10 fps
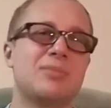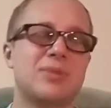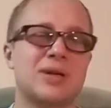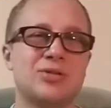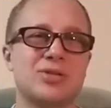
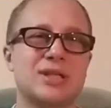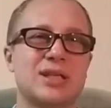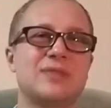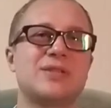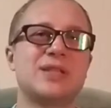прогнозы
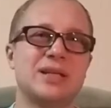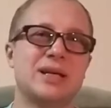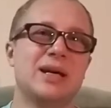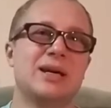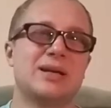на
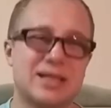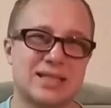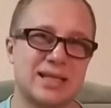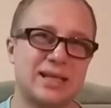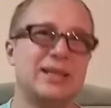все
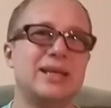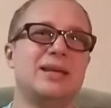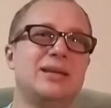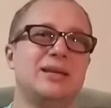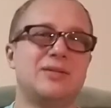
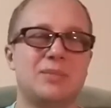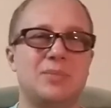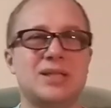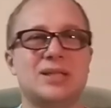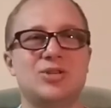остальные
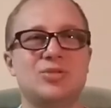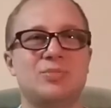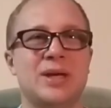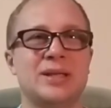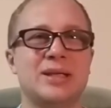европейские
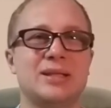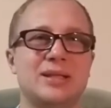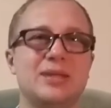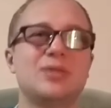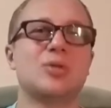чемпионаты
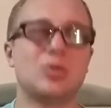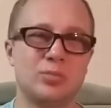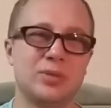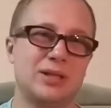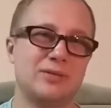и
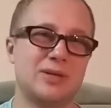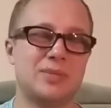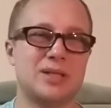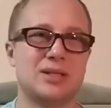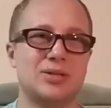клубные
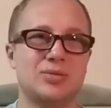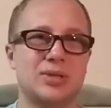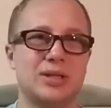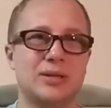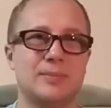европейские
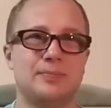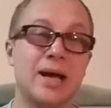турниры.